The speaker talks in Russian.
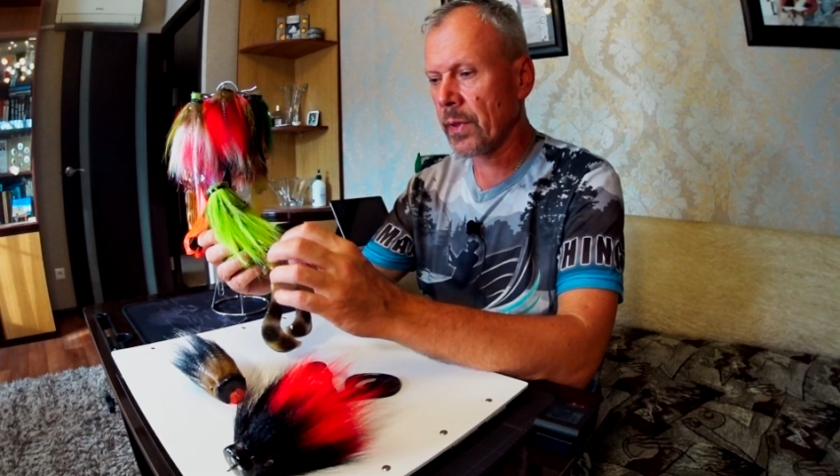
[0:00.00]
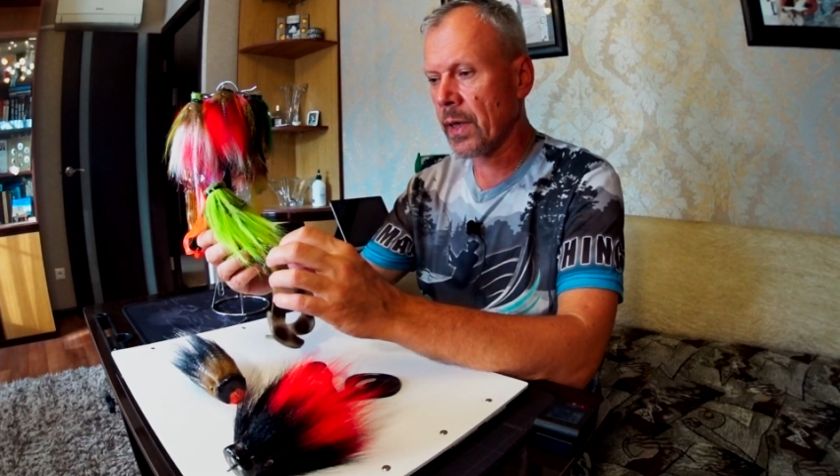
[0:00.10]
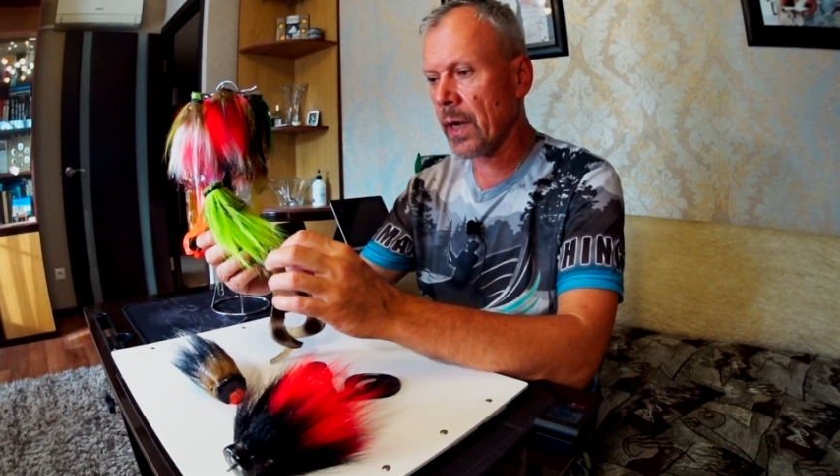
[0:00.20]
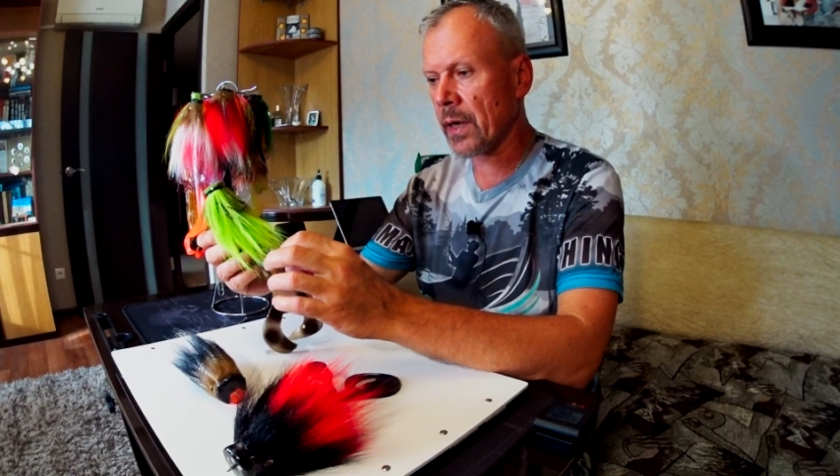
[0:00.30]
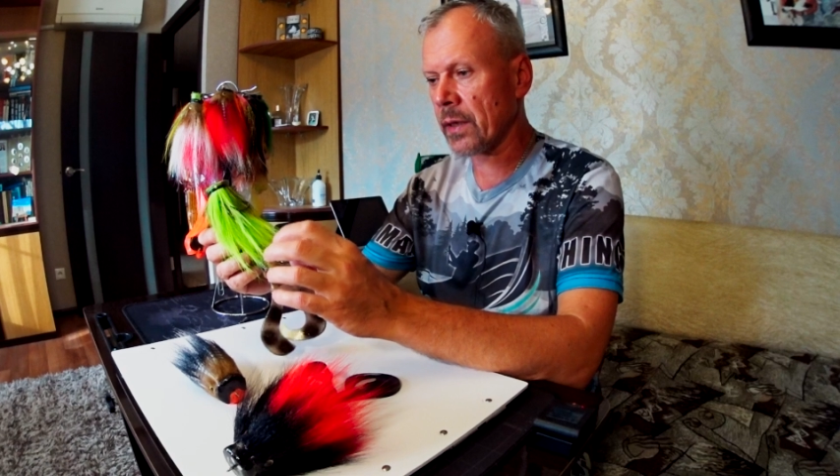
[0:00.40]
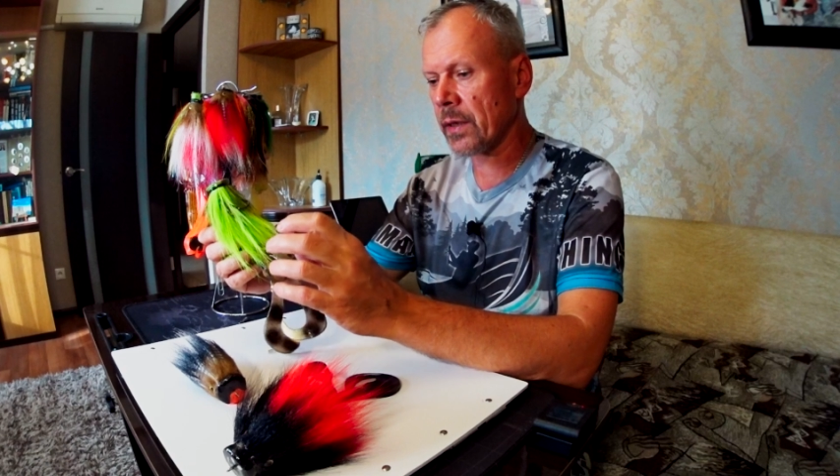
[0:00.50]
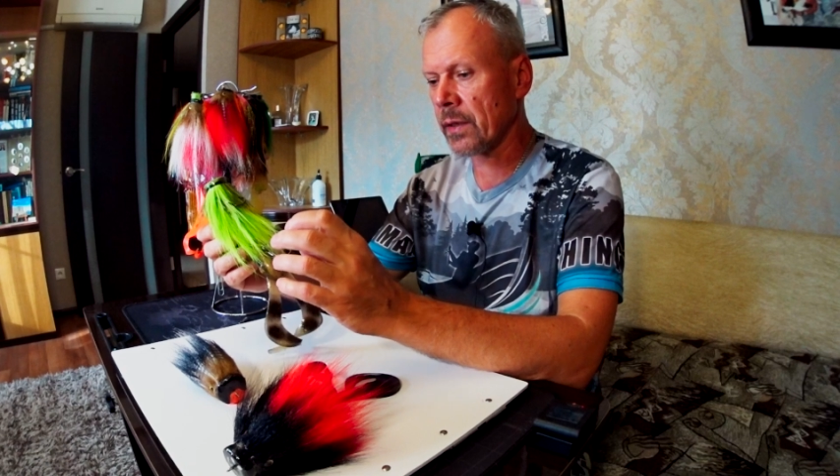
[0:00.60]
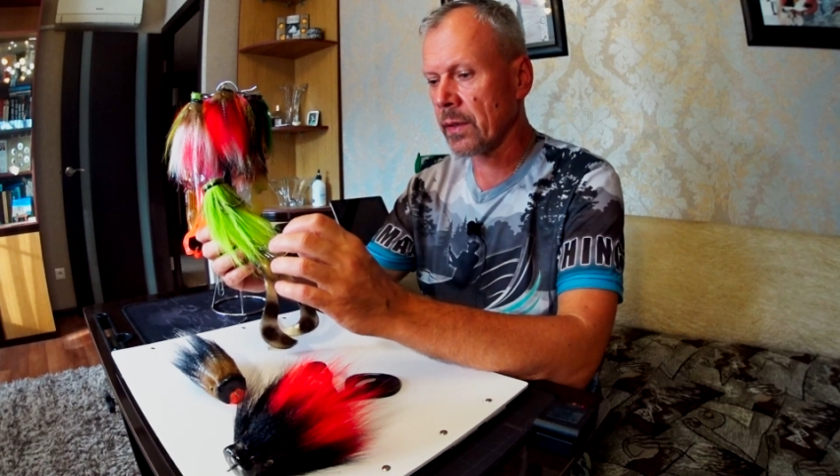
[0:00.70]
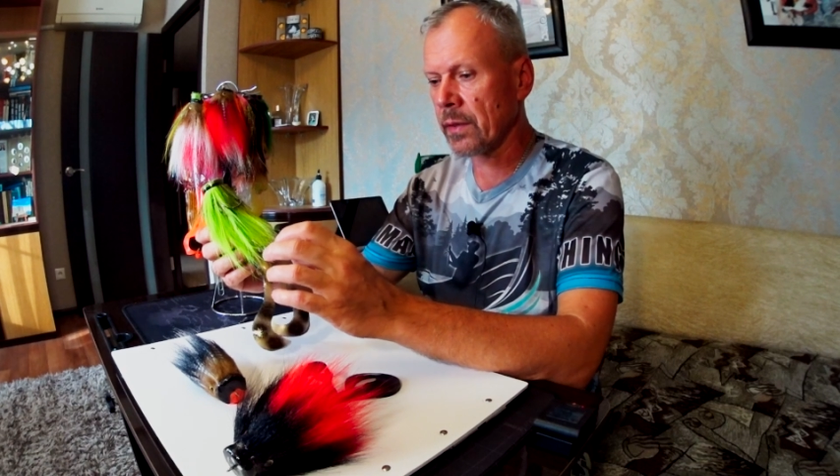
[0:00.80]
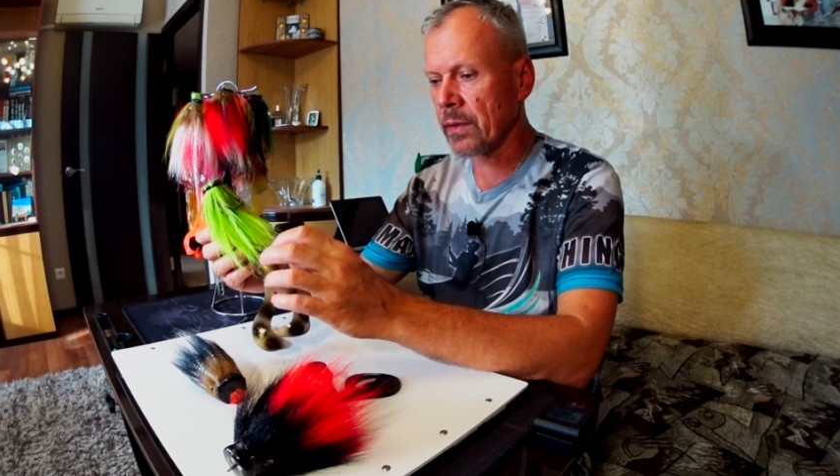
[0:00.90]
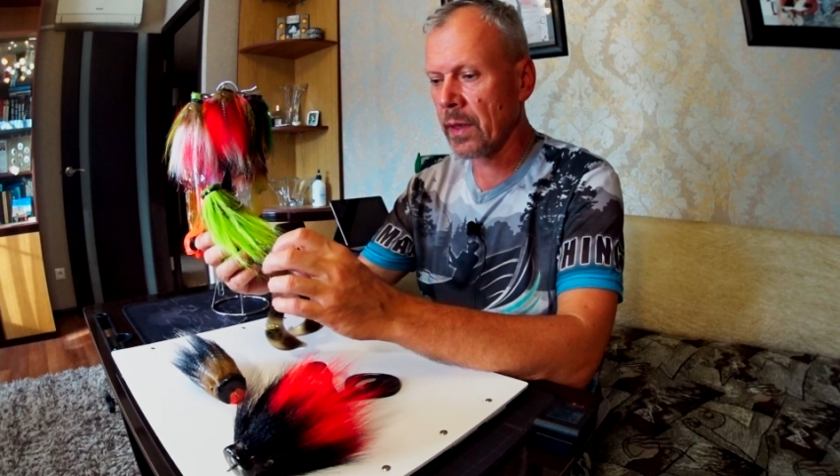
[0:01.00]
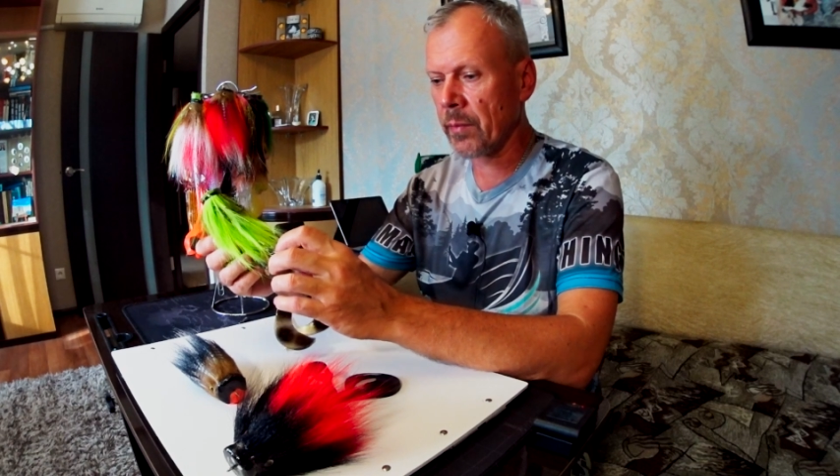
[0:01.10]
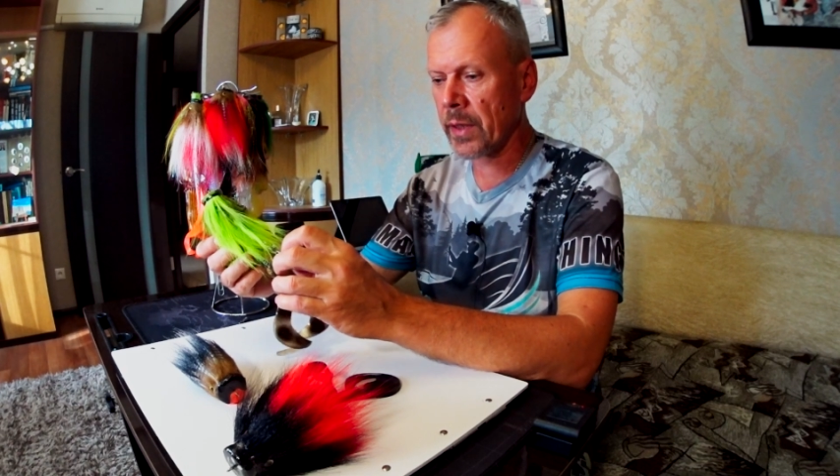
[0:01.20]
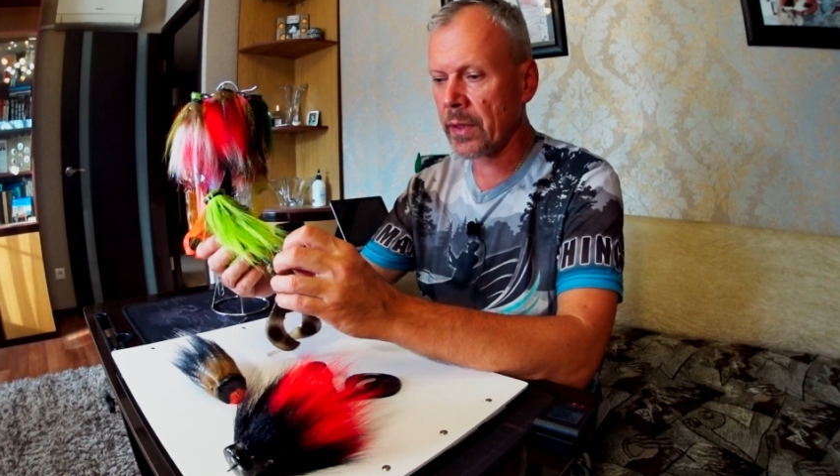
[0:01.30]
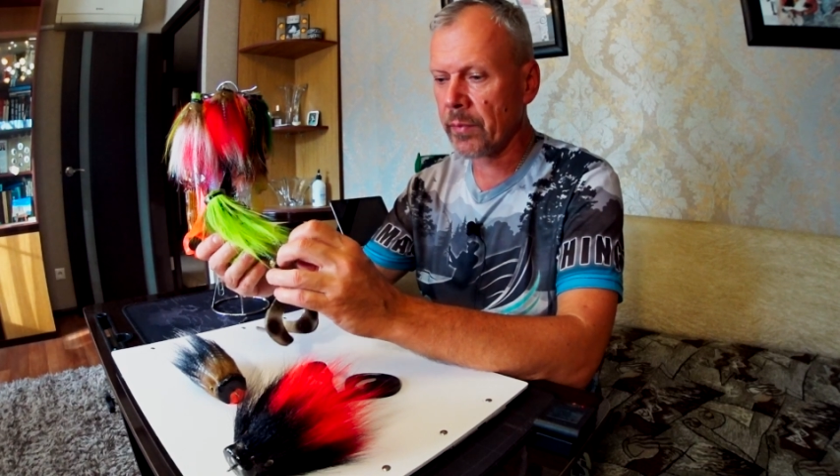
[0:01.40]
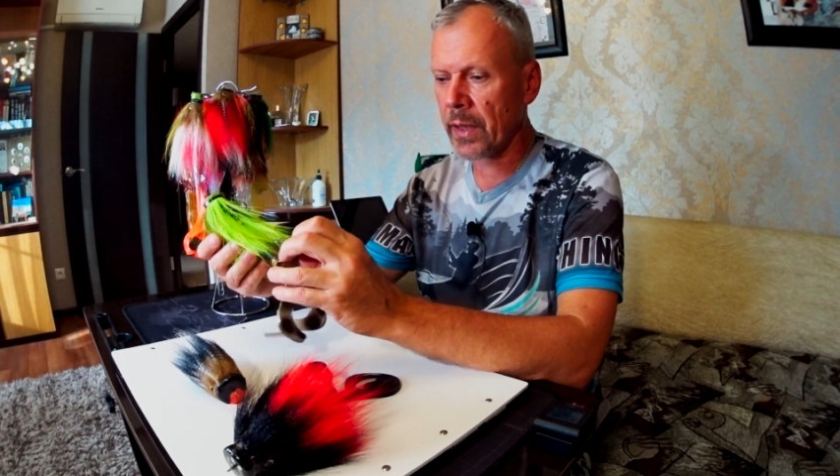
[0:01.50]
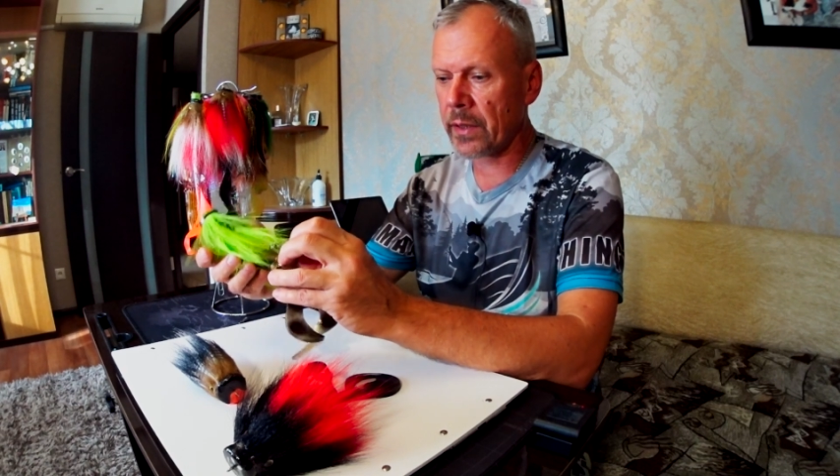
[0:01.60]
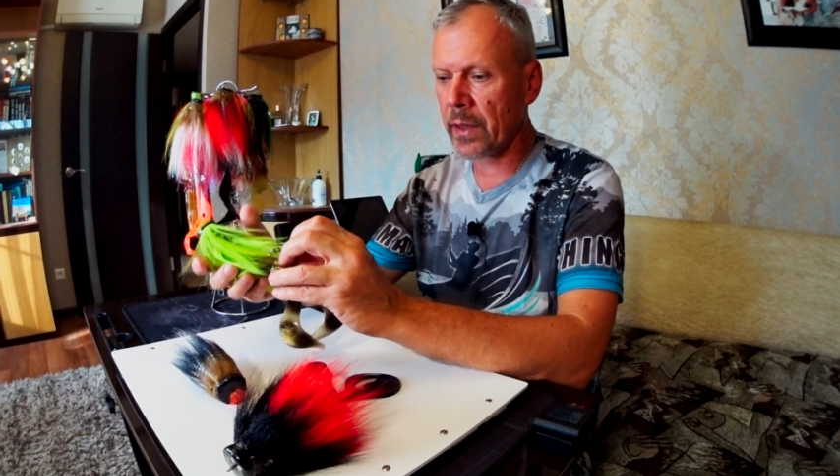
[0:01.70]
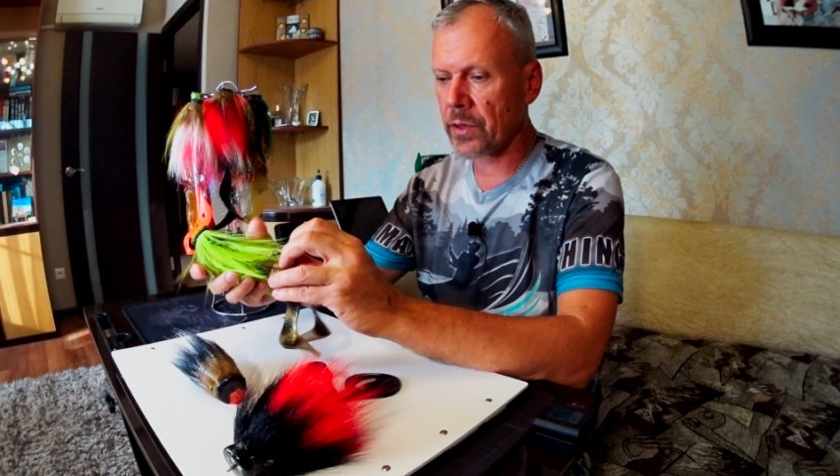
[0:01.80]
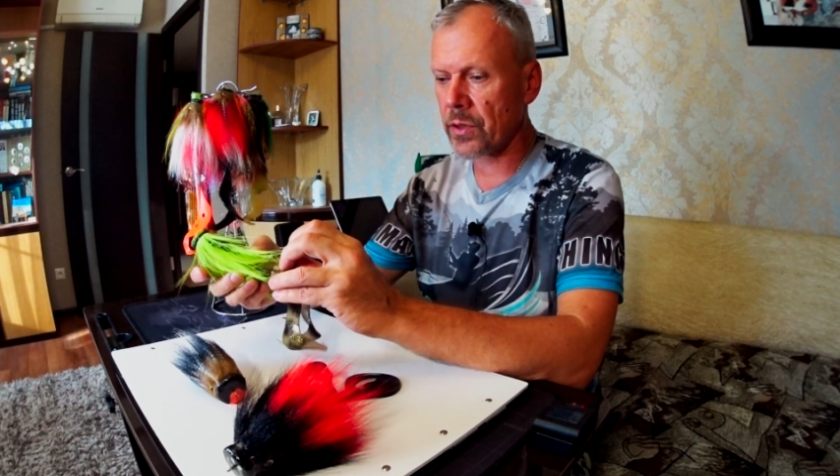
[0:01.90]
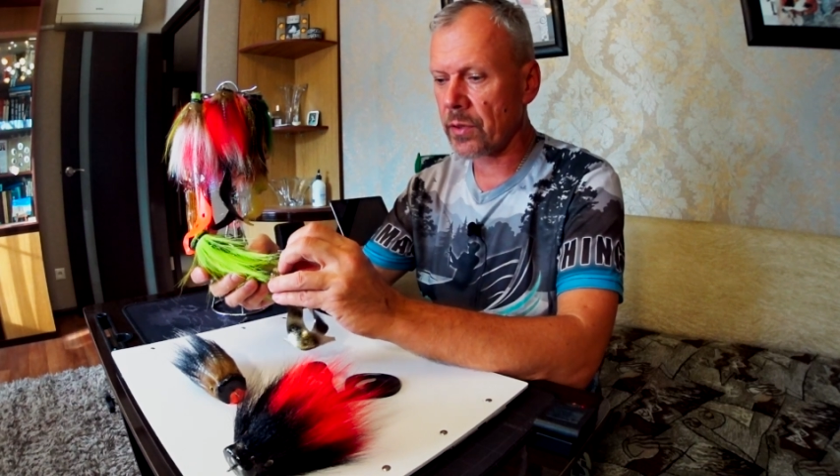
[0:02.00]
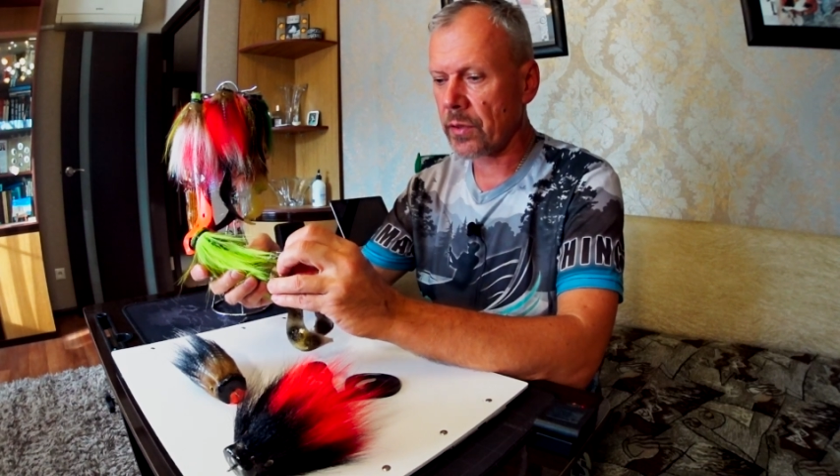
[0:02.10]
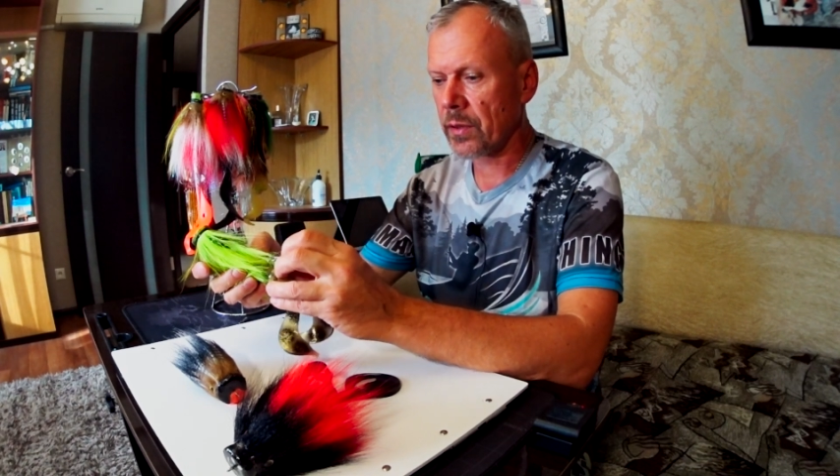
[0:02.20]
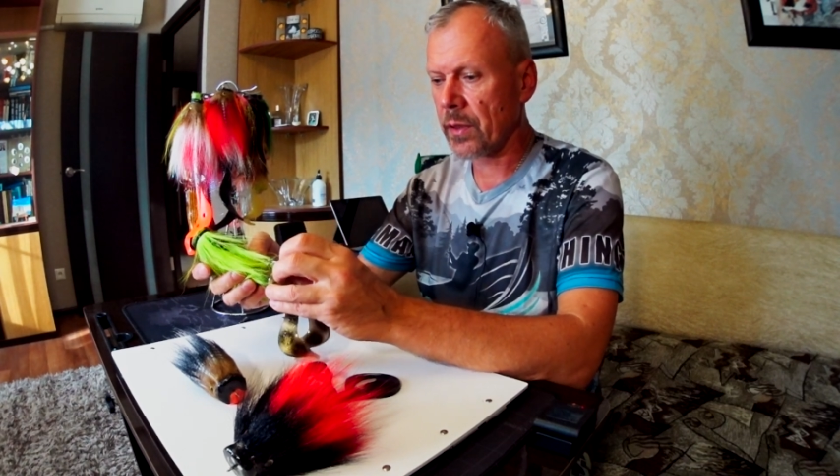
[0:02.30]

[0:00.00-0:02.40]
как на монтаж,